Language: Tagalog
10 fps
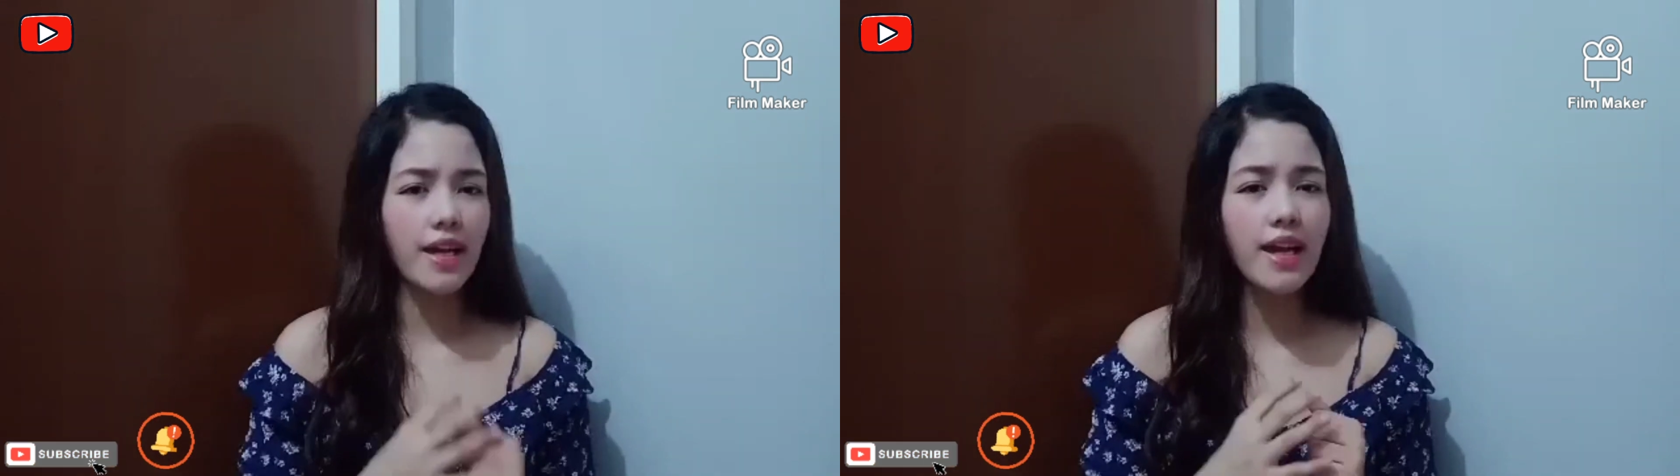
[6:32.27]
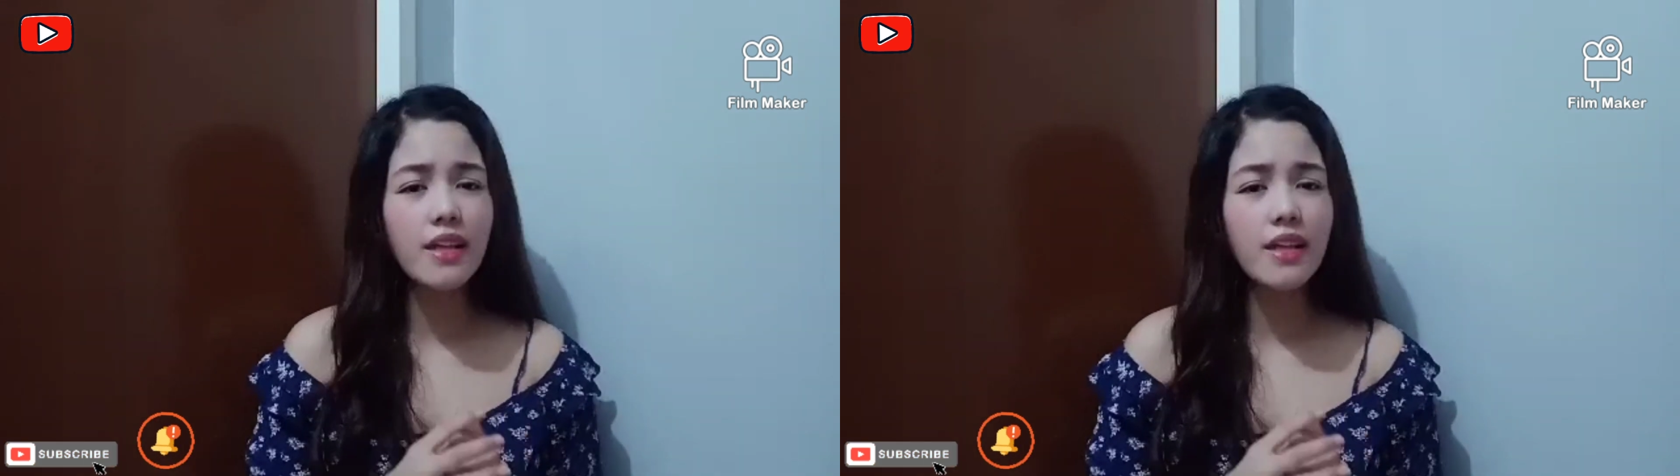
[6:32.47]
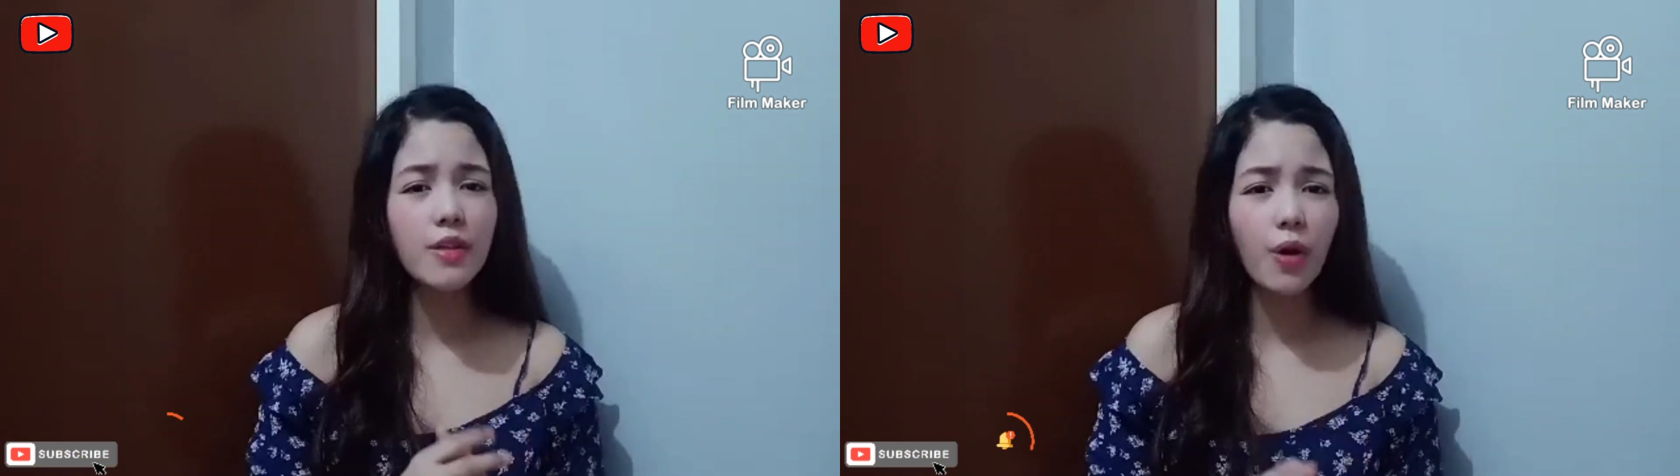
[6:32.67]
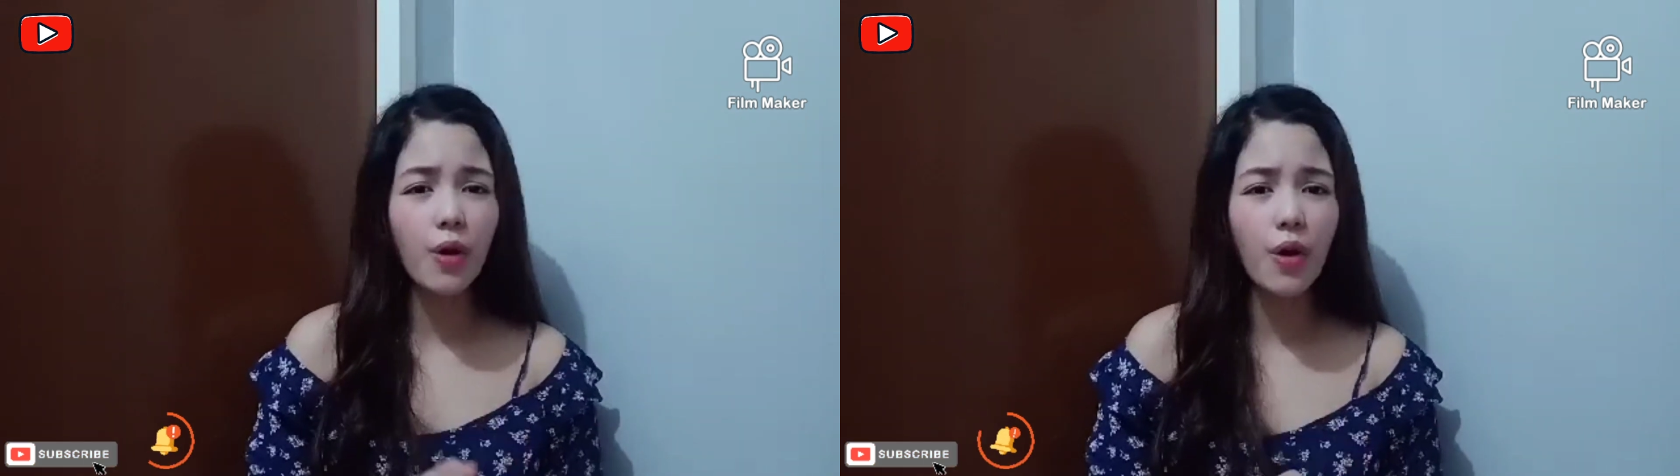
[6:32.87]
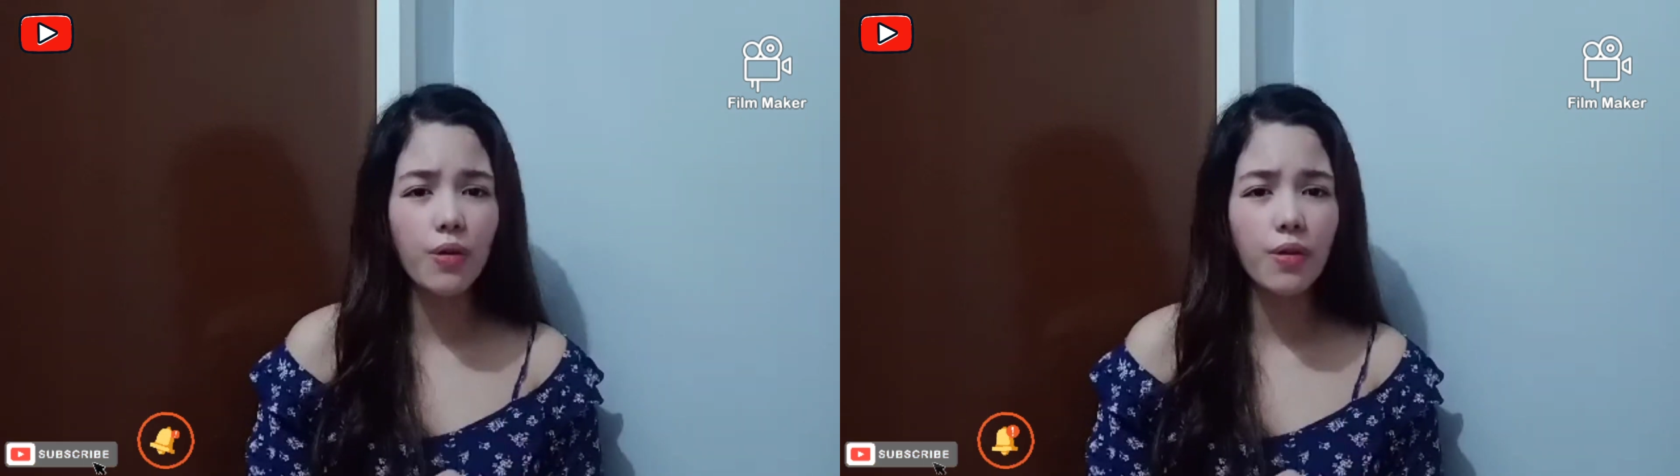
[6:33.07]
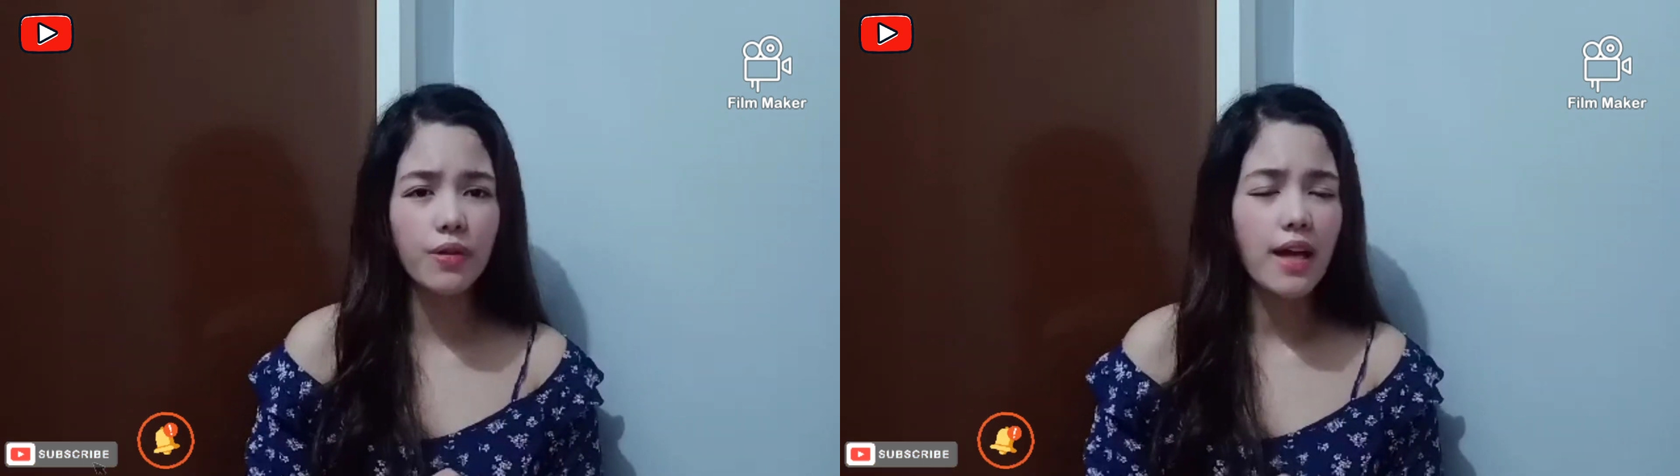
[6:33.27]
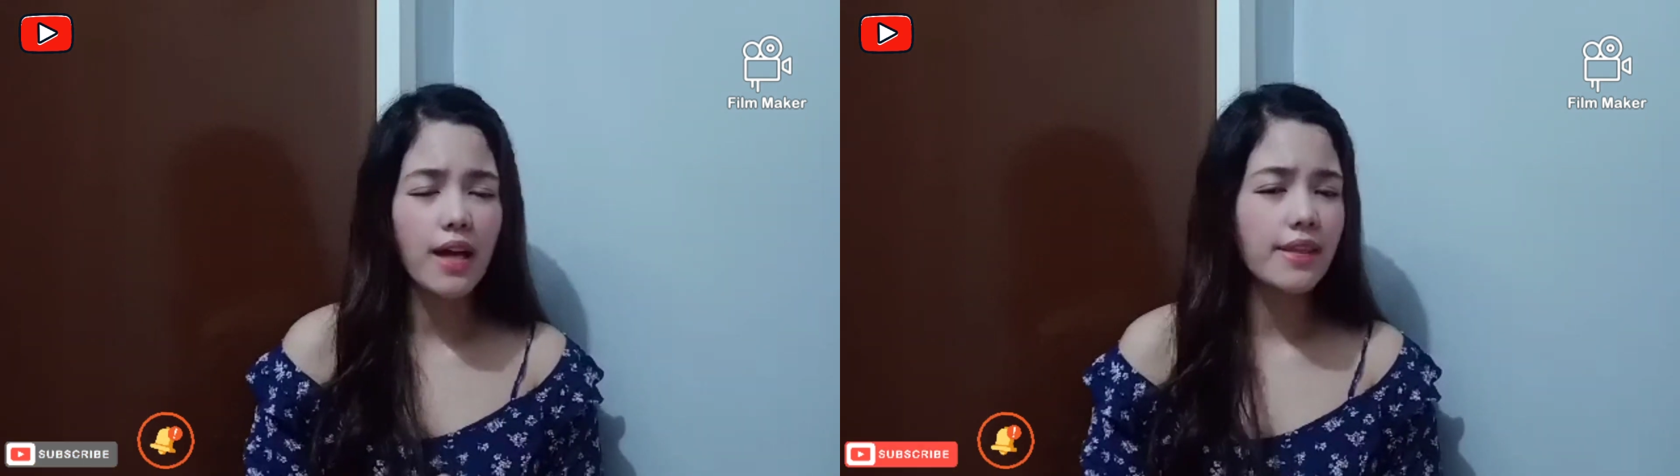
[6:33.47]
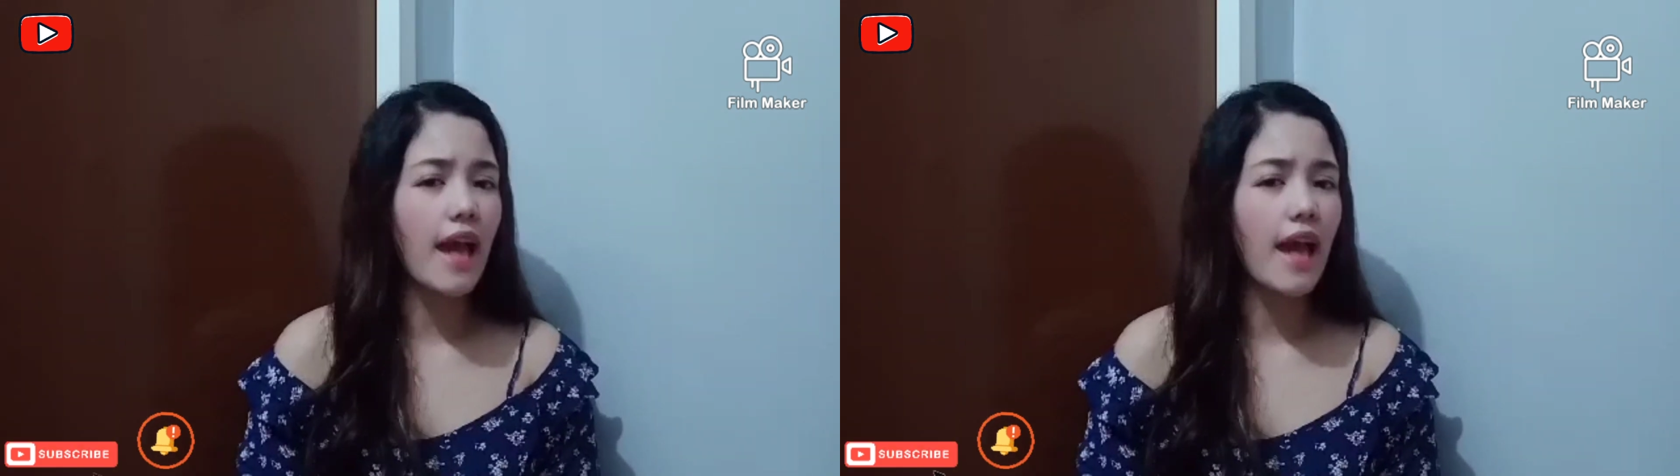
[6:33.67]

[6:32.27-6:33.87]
Kaya natin ito